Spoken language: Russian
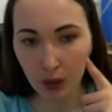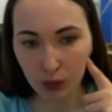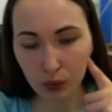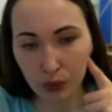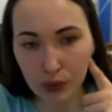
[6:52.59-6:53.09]

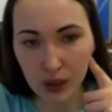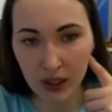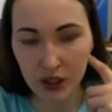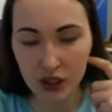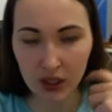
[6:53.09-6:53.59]
ну, люди,
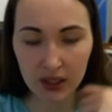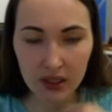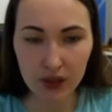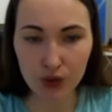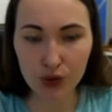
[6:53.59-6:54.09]
конечно,
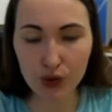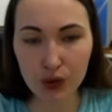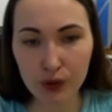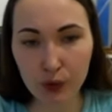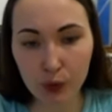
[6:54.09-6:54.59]
хотят очень
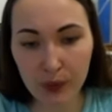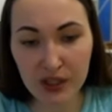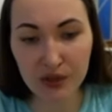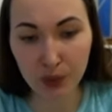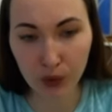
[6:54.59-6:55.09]
дешево купить,
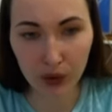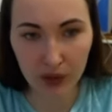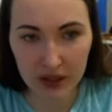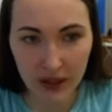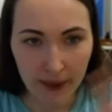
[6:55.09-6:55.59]
тем более у
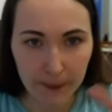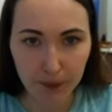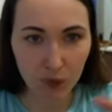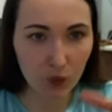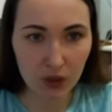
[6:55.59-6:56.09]
нас,
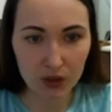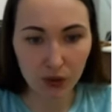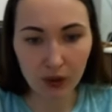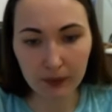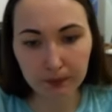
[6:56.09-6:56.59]
ну,
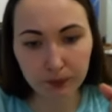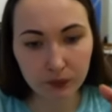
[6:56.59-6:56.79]
настолько